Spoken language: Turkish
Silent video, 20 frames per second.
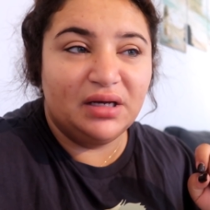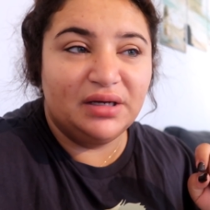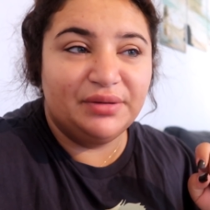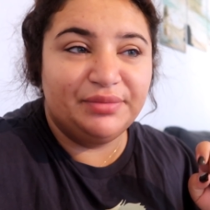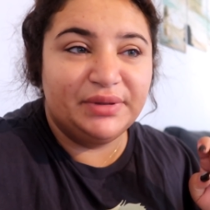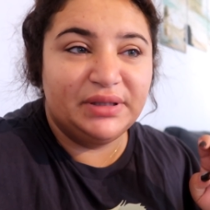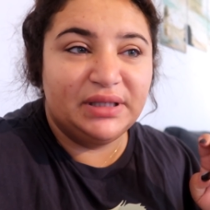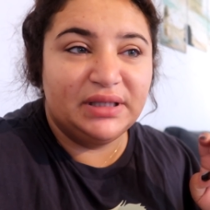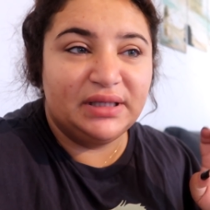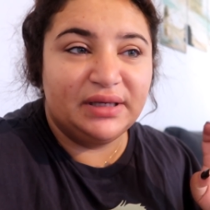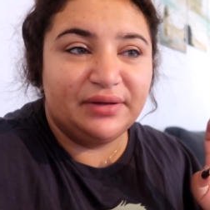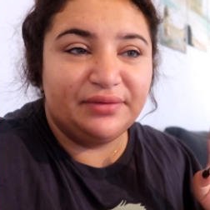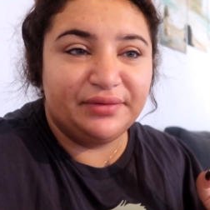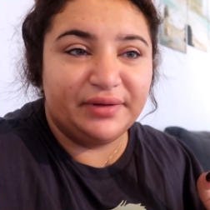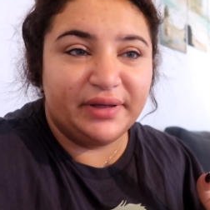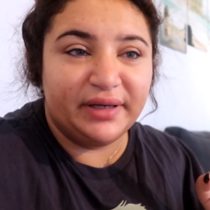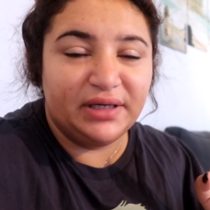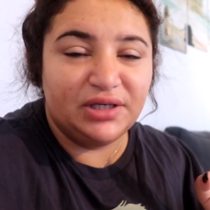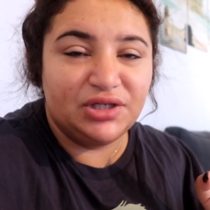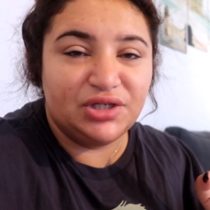Ee, bir de
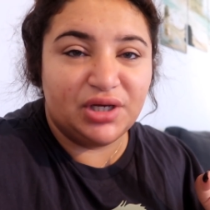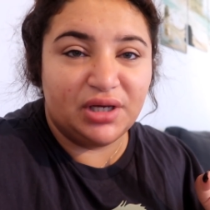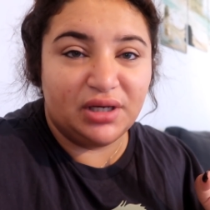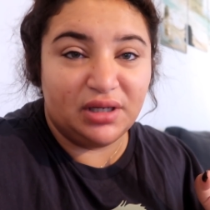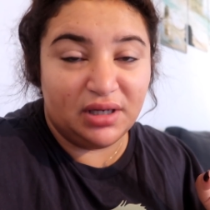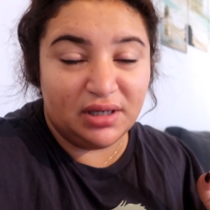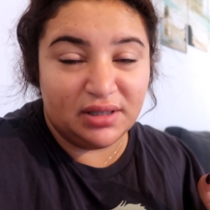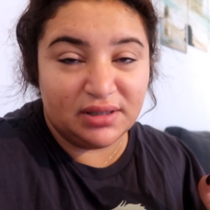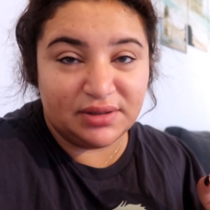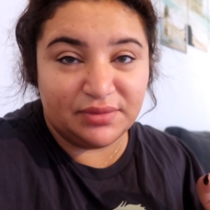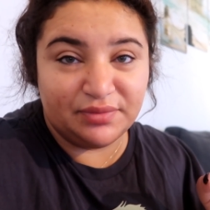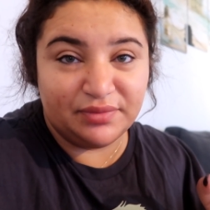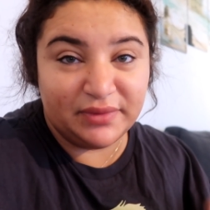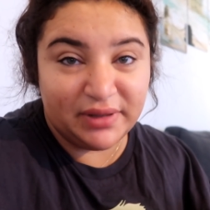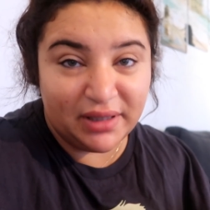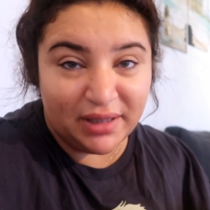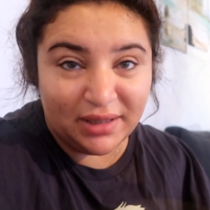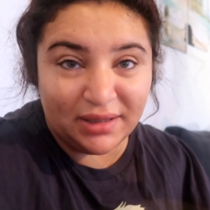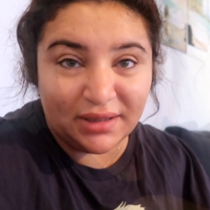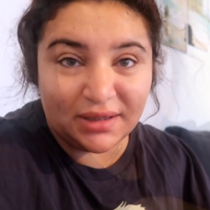Defne'ye şey lazım.
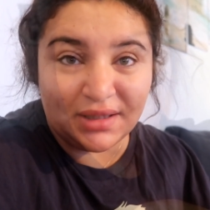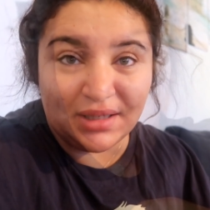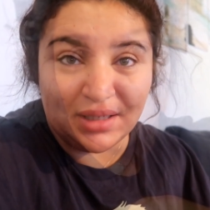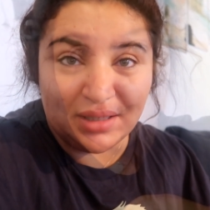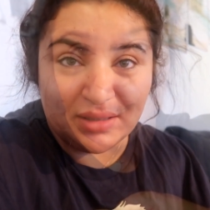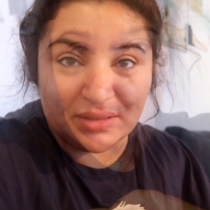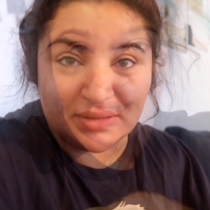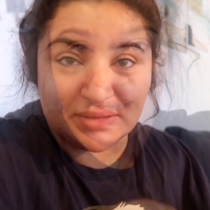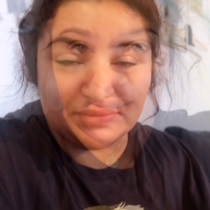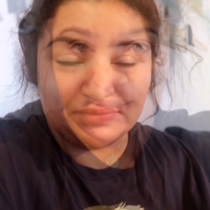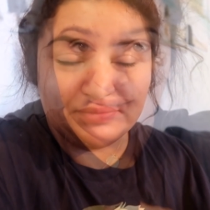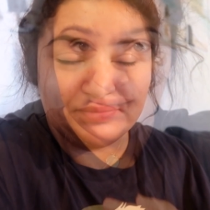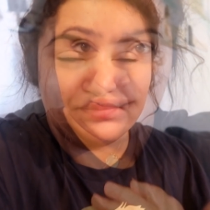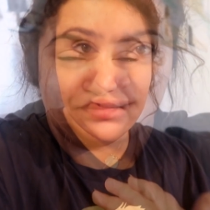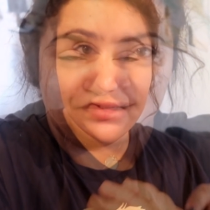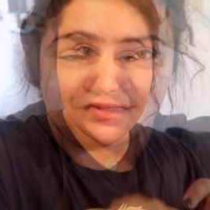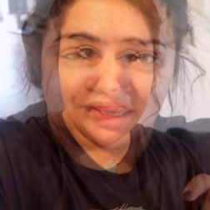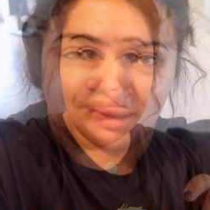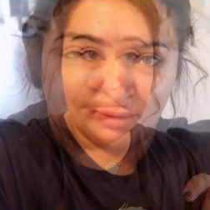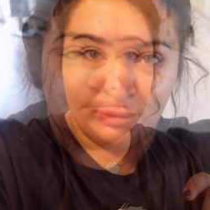Terlik lazım.
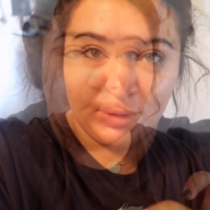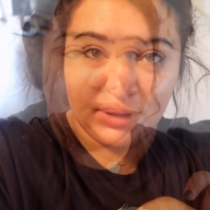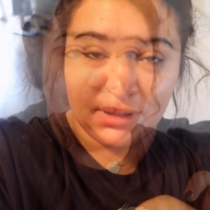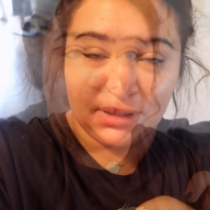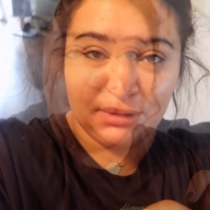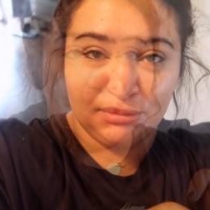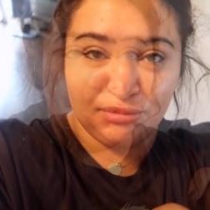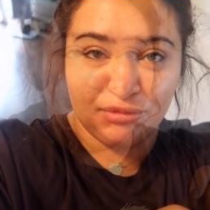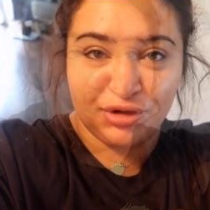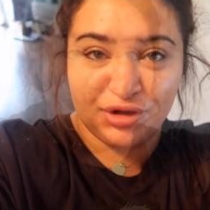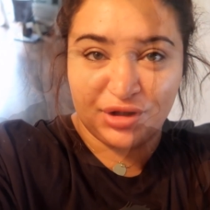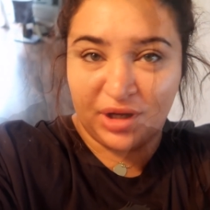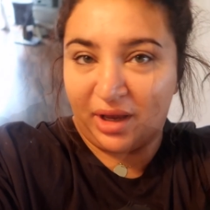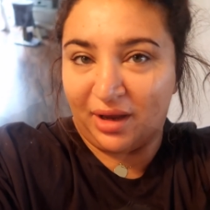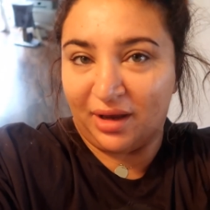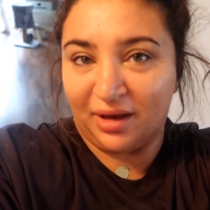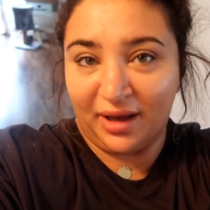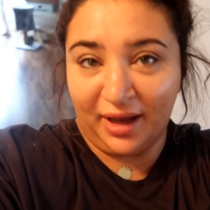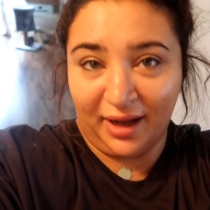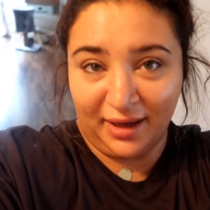En sevmediğim
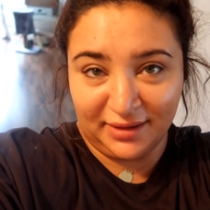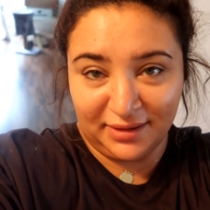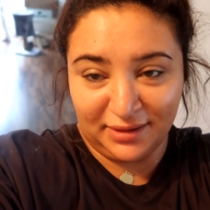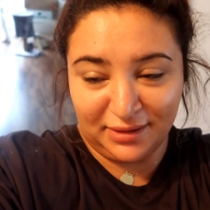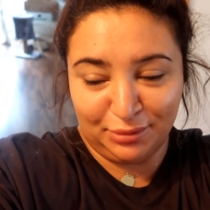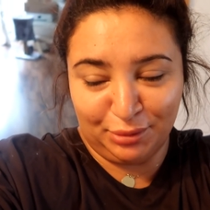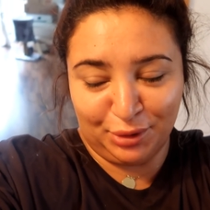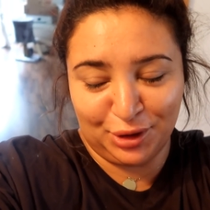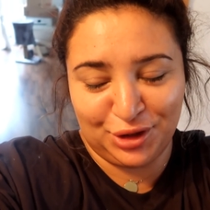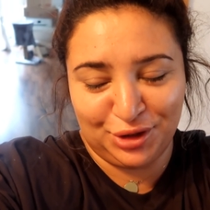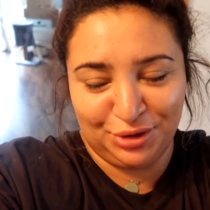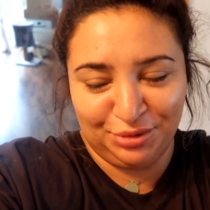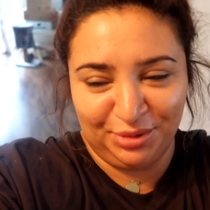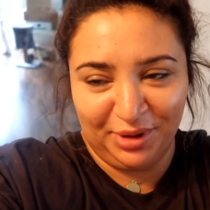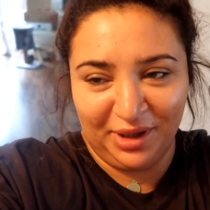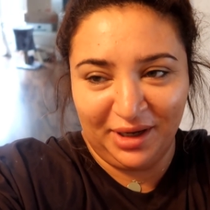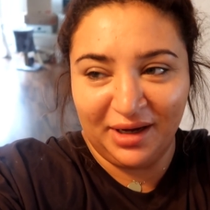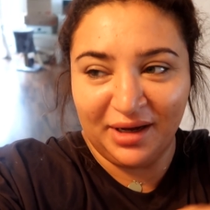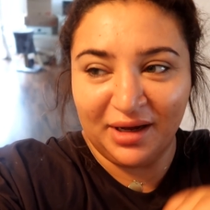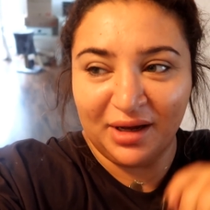şey geldi yine
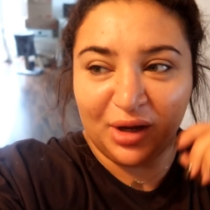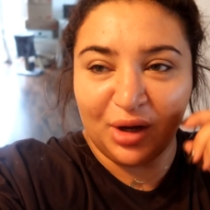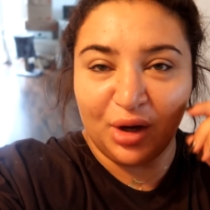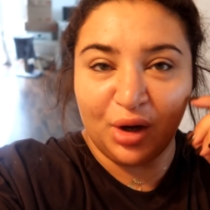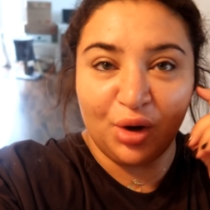başıma.